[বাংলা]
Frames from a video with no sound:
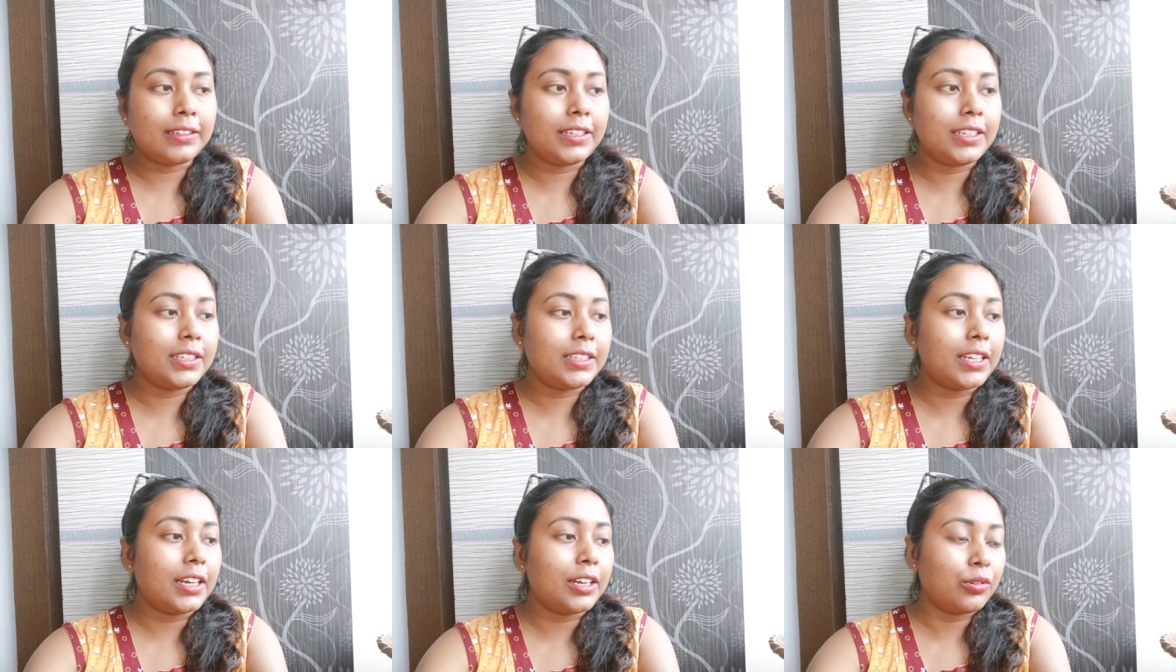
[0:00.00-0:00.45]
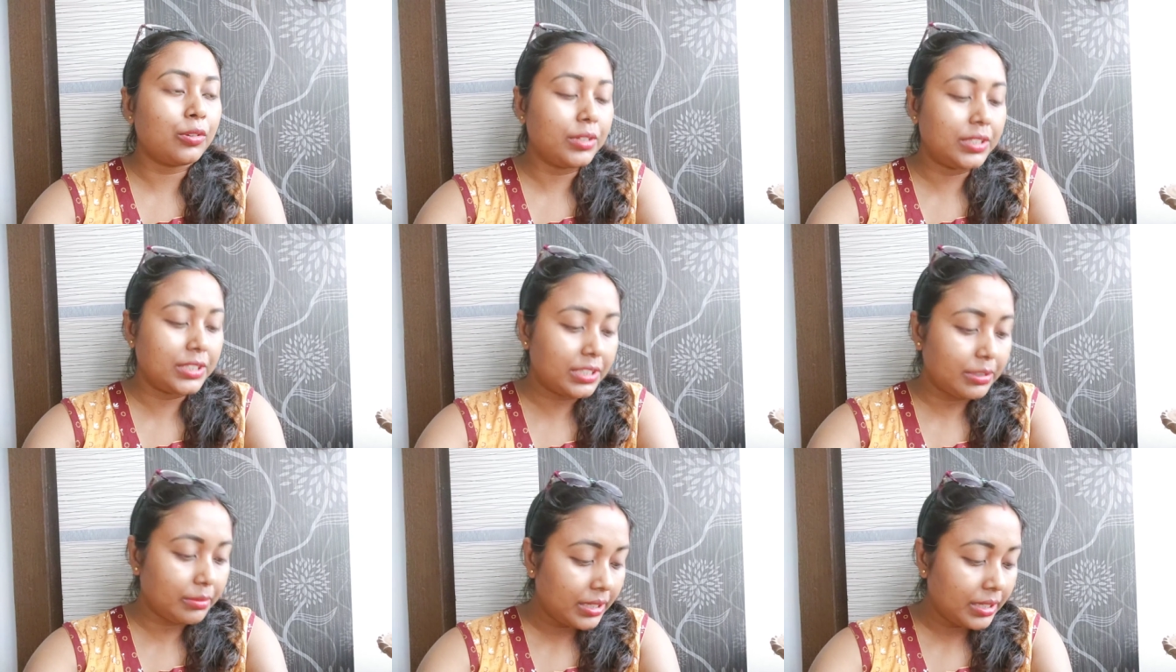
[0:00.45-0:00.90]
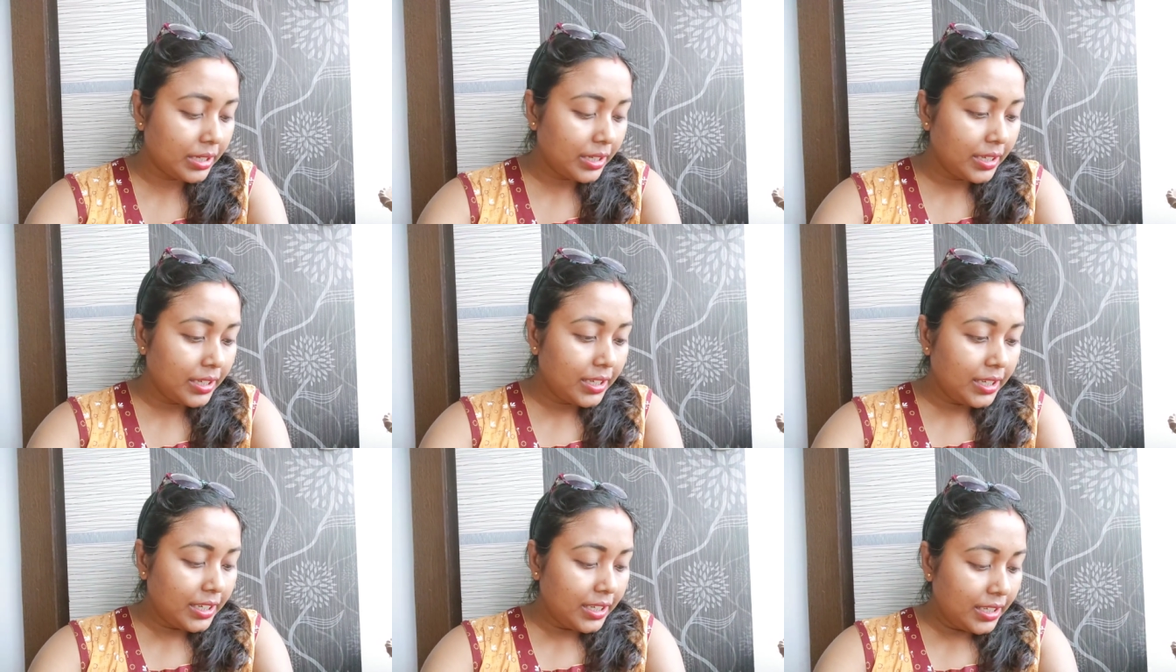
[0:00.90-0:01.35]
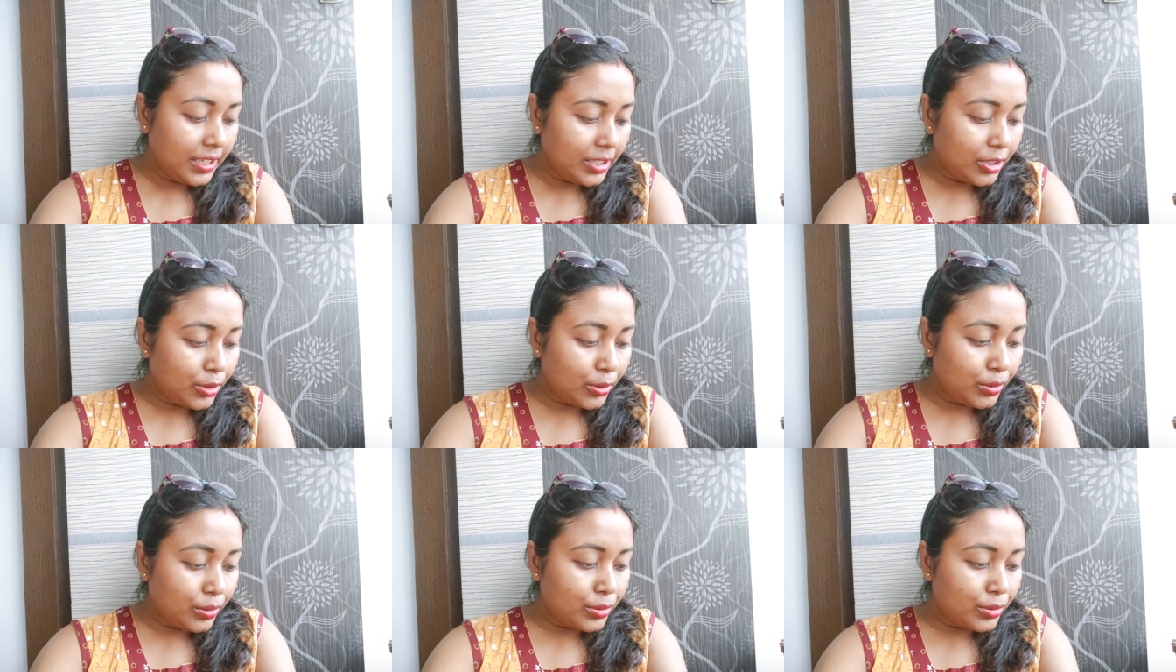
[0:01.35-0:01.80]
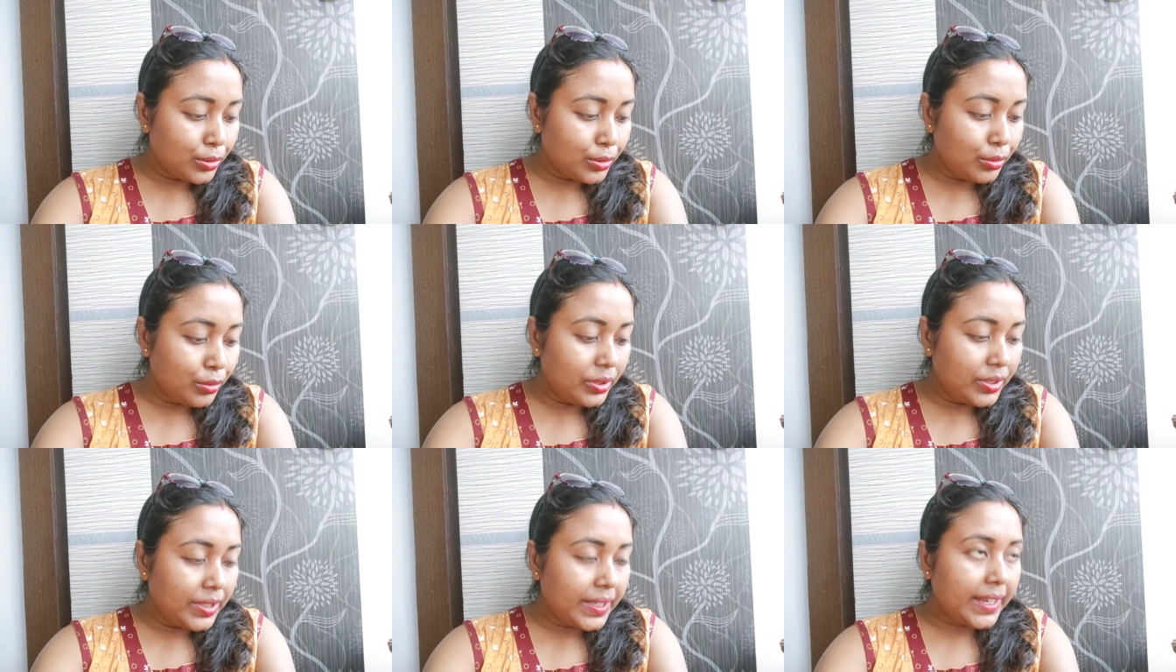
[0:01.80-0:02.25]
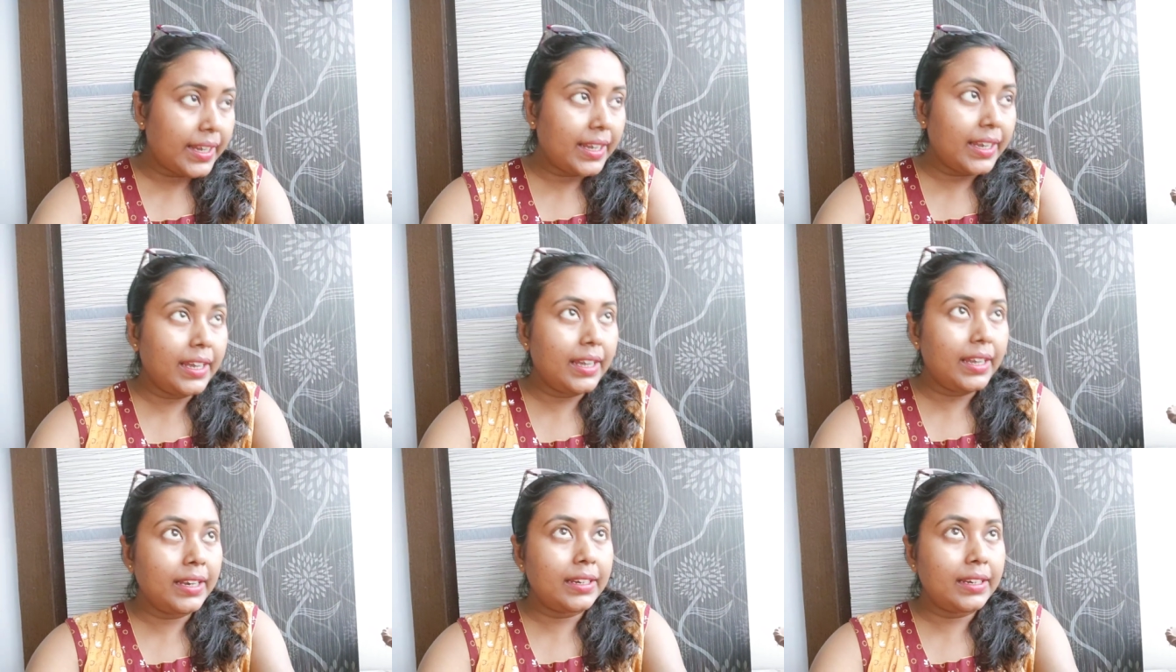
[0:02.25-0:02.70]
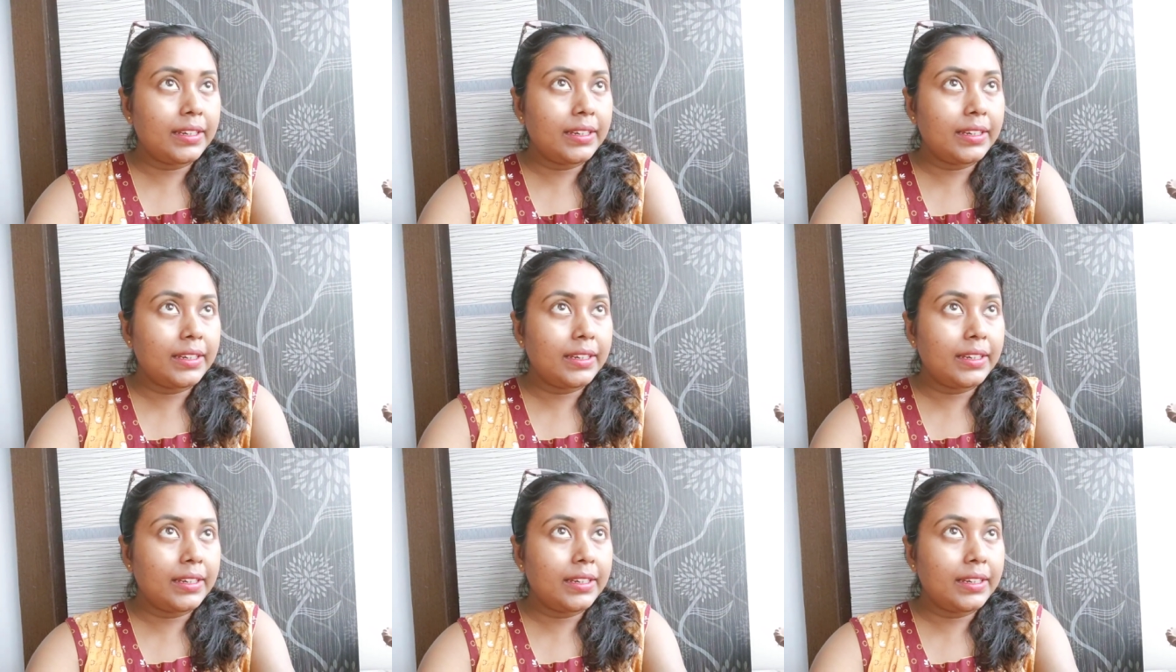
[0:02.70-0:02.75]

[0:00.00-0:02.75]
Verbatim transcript: ঠিকঠাক হয়ে যাবে তো স্কুল থেকে